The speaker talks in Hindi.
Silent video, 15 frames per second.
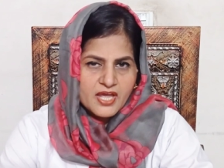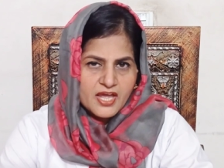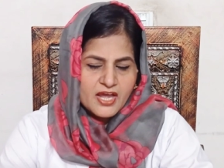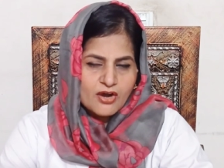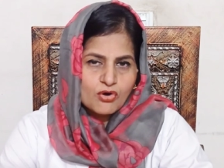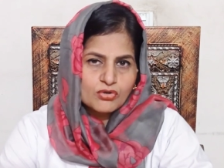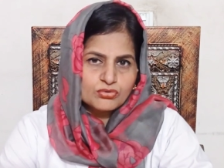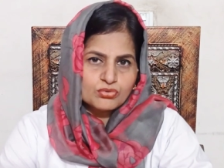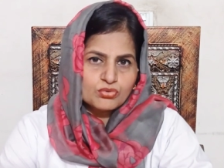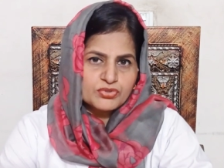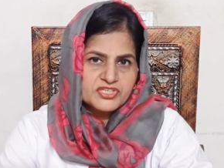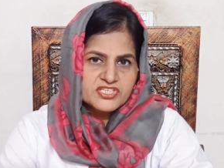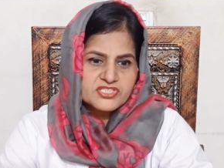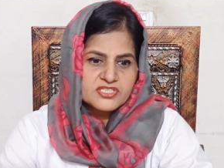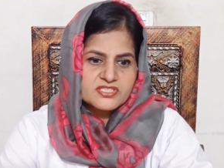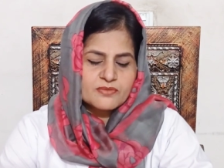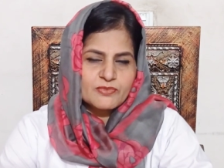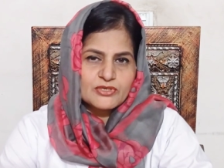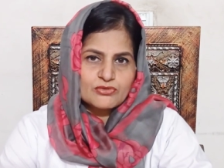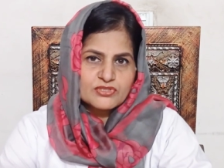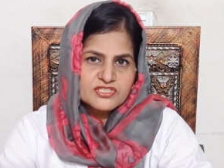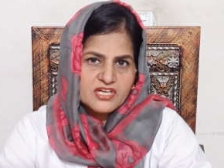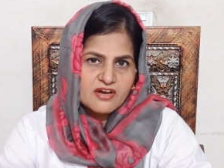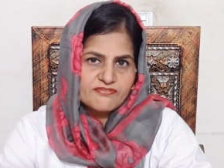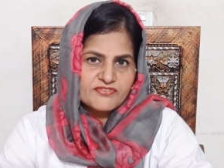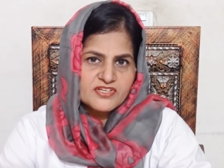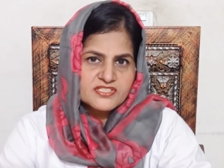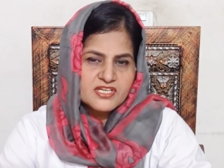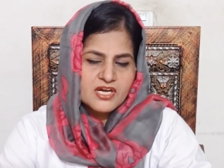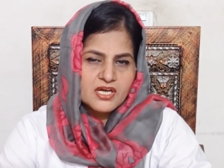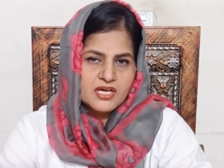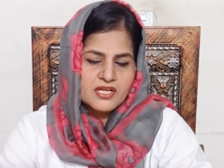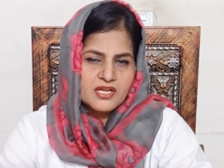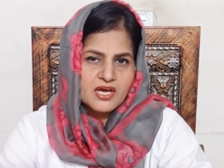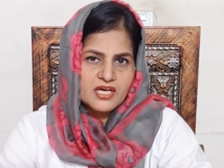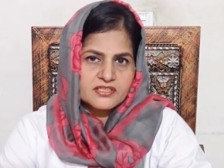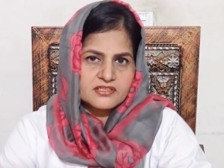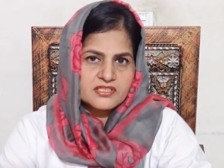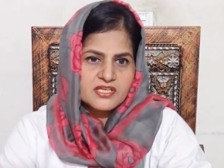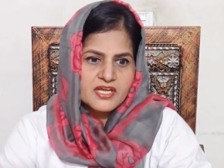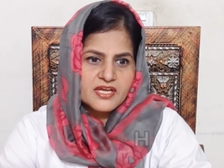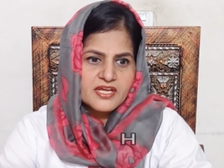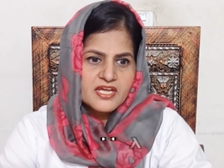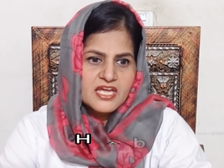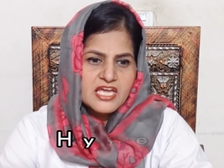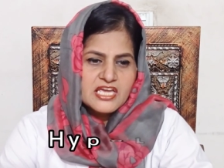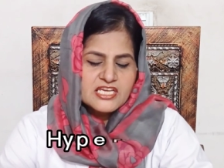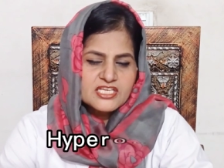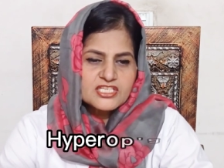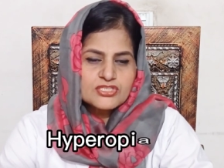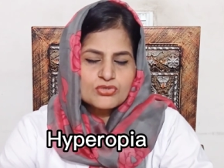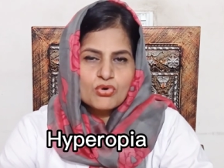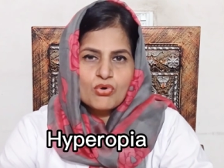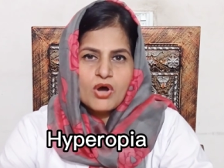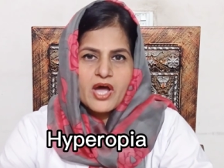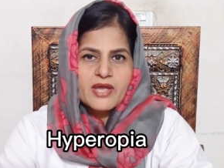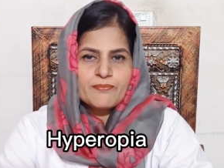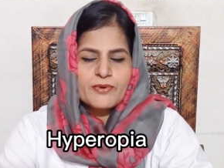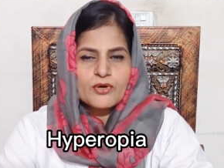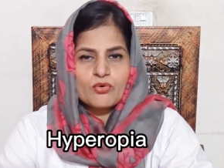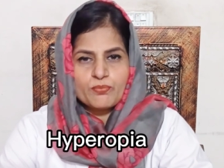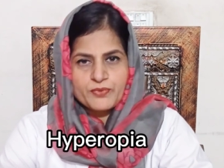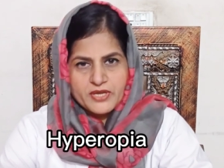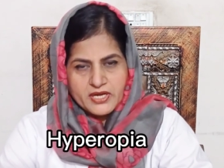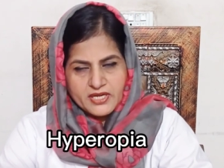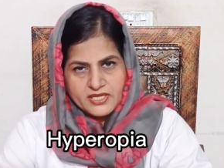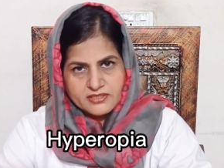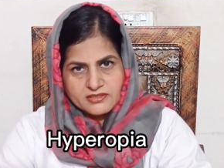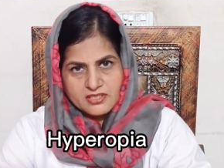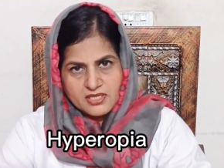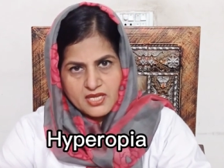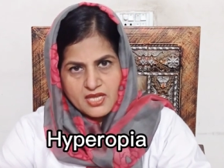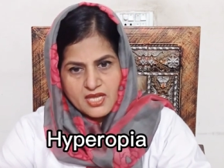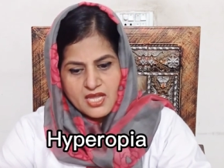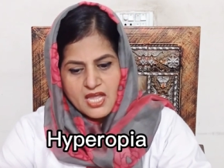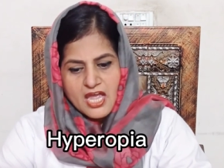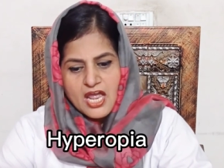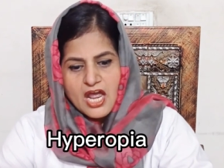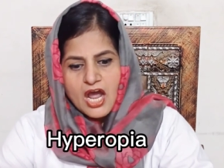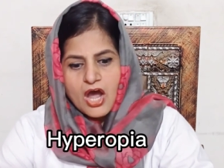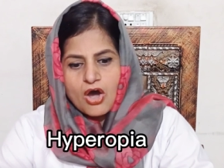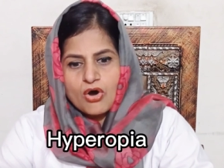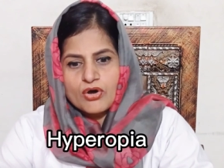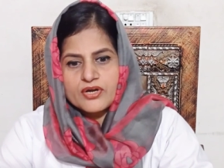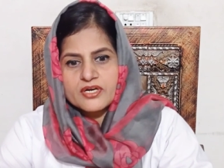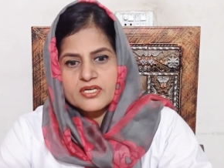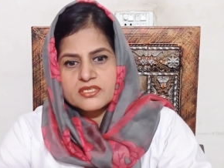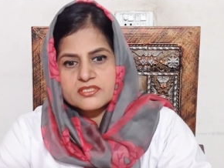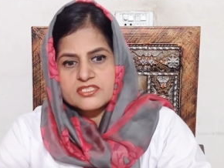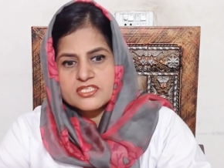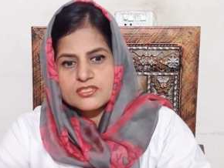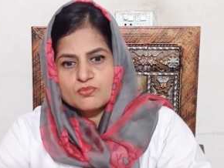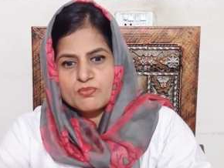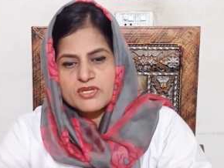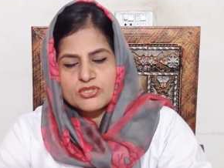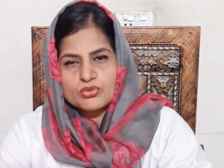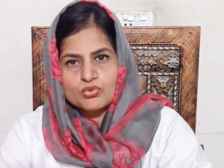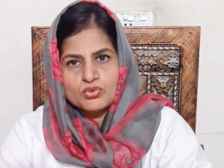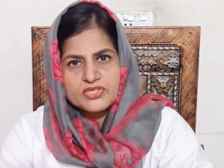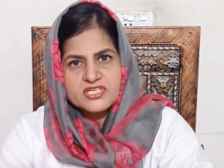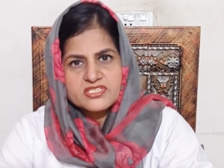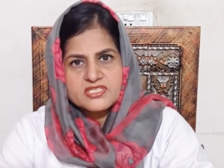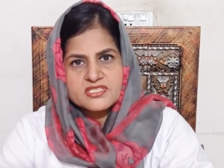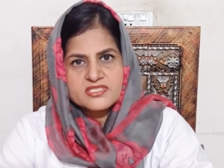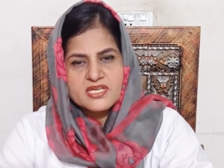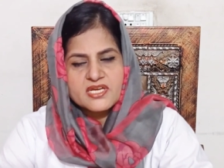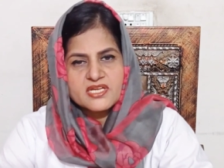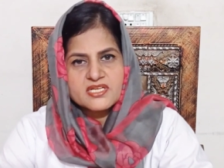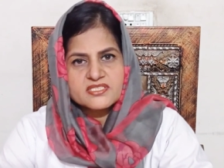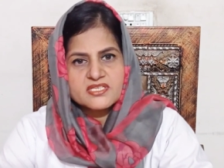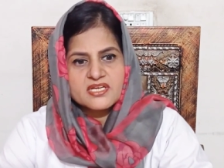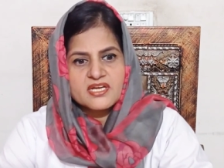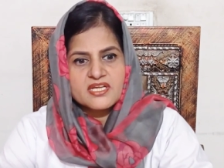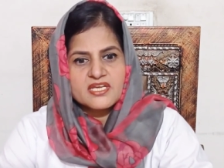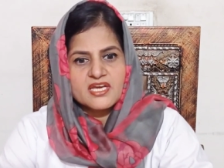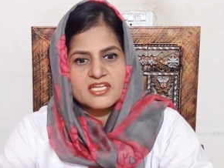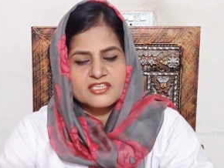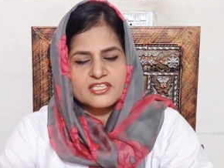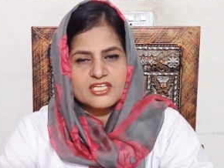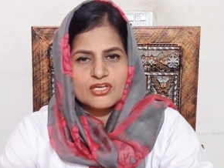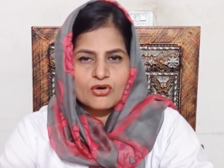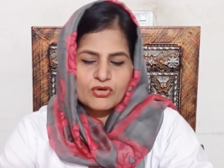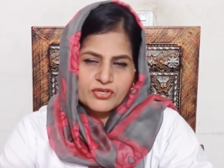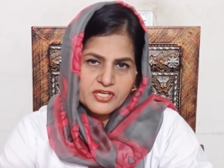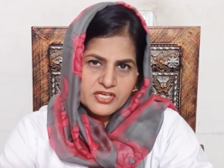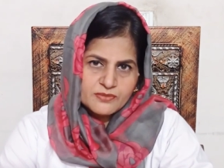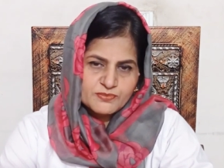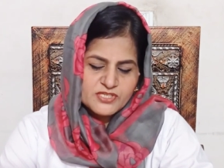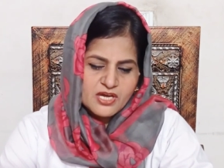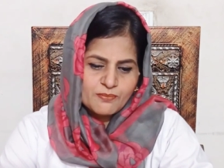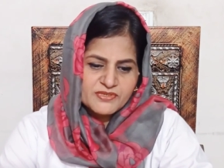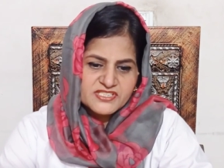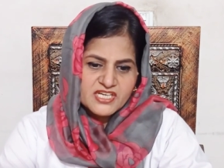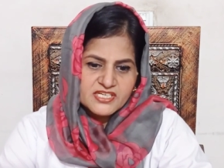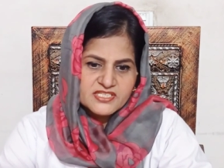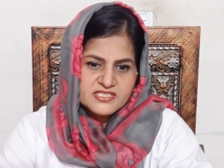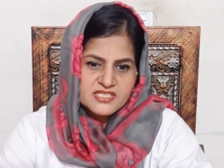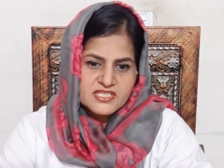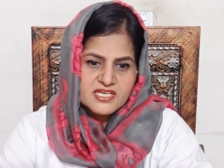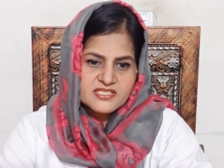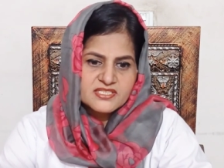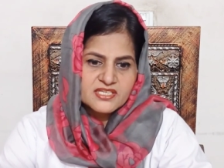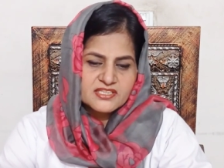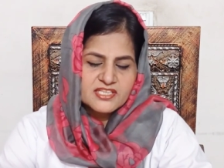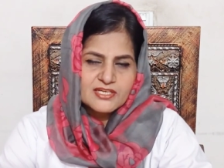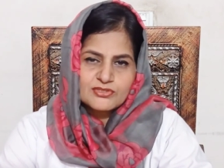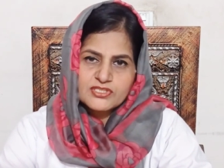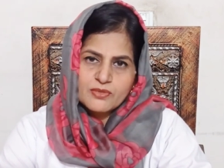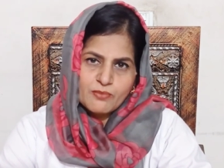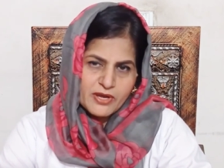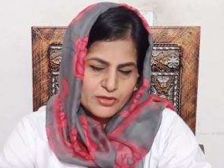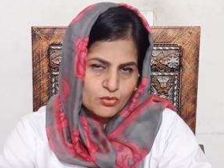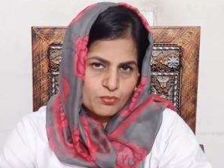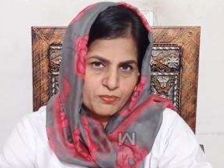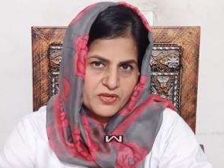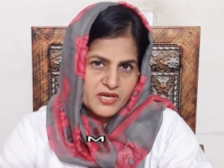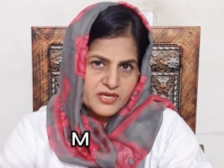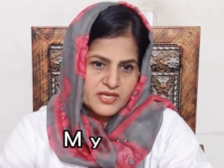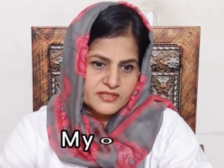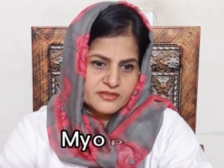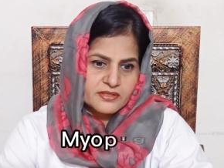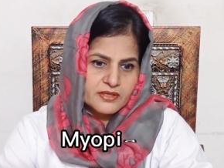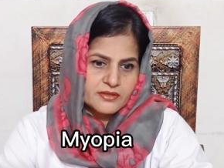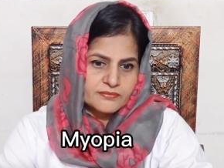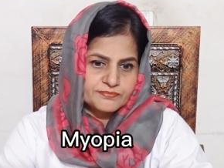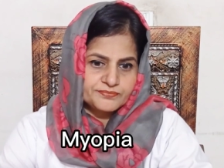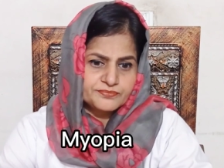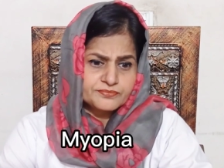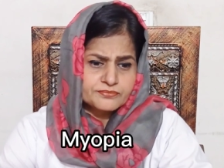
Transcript: है और दूर की चीज़ें बिल्कुल साफ नज़र आती है इसको हाइपरोपिया कहते हैं और जिसमें दूर की चीज़ सही नज़र नहीं आती और करीब से आप आसानी से देख सकते हैं उसे मायोपिया कहते हैं